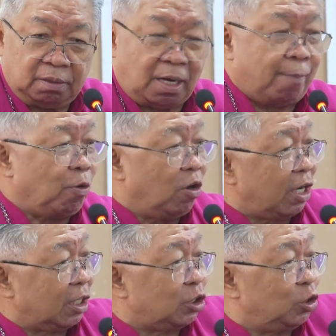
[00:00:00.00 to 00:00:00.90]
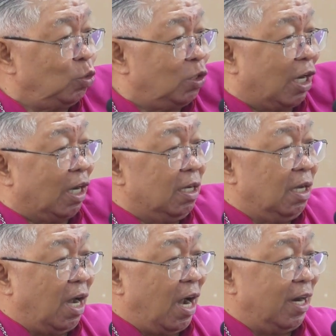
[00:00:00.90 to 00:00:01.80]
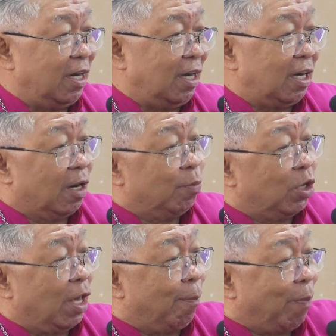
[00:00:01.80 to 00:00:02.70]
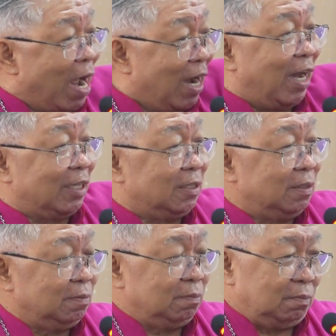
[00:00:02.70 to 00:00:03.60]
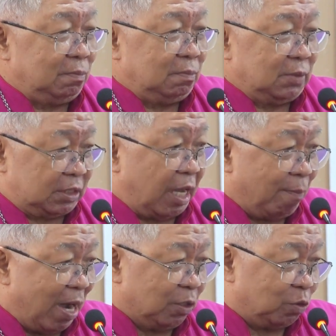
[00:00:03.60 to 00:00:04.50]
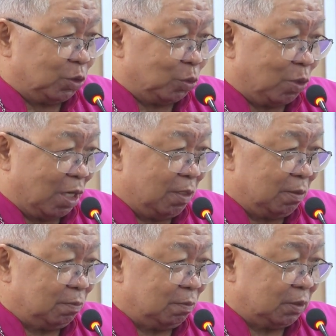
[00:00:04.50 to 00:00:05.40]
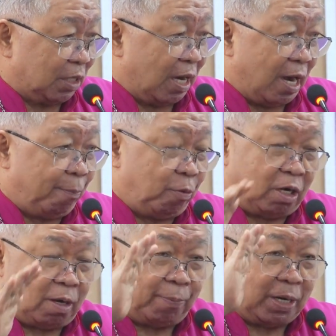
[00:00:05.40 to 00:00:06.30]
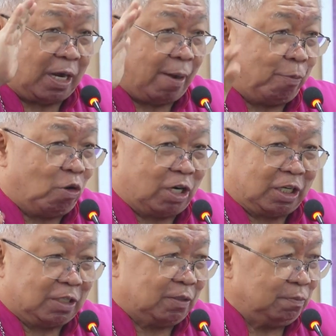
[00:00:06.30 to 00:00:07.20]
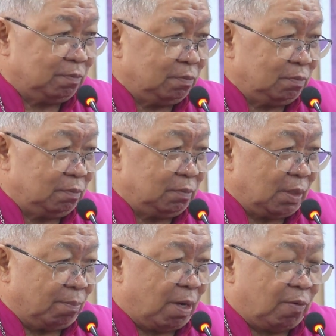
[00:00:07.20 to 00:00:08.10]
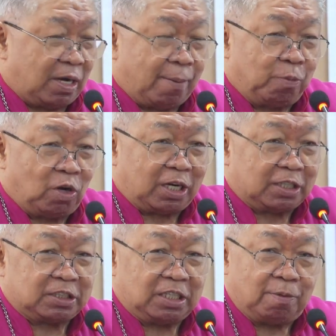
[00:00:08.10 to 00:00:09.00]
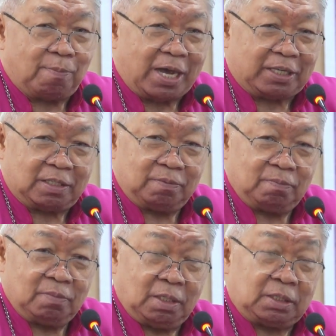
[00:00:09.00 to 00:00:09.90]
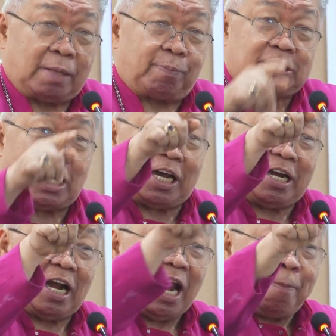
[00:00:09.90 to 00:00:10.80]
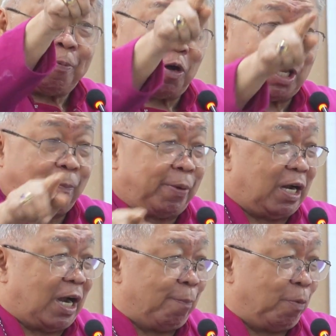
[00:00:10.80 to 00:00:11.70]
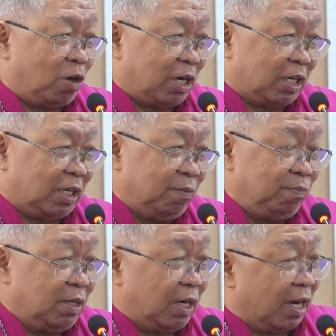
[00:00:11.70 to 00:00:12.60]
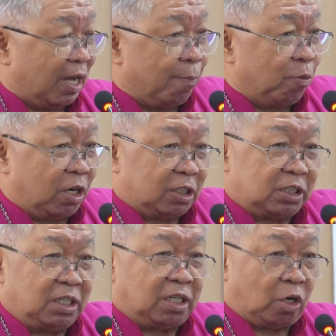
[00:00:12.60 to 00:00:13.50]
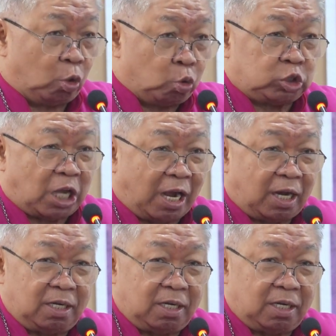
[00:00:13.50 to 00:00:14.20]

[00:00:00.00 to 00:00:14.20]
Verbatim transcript: Kapolres juga, Anda kalau mau naik pangkat, saya bantu juga. Saya lapor kepada Kapolres. Mau Kapolres ini baik. Tapi saya akan lapor kepada Kapolri kalau Kapolres ini rusak